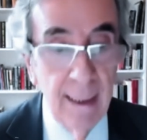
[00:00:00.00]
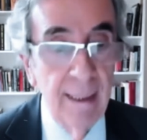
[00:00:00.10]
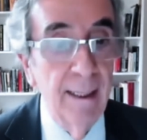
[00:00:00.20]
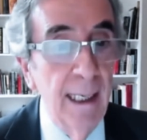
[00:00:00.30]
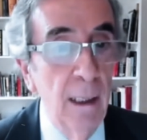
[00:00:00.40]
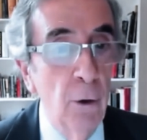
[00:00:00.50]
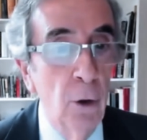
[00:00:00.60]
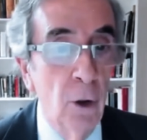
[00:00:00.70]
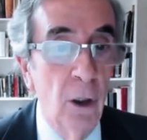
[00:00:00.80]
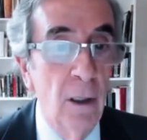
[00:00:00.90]
he
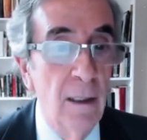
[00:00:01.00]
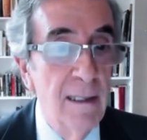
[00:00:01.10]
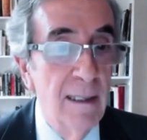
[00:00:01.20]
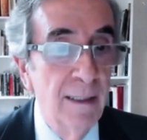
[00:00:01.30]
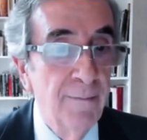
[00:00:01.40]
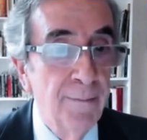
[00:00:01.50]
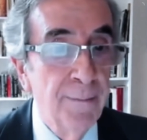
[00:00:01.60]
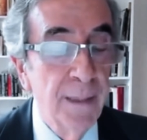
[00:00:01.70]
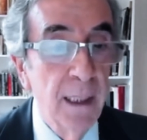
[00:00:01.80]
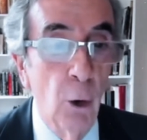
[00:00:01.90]
seguido,
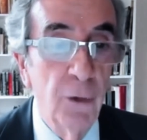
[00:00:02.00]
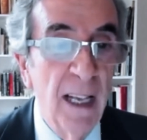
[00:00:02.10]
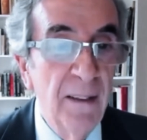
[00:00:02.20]
o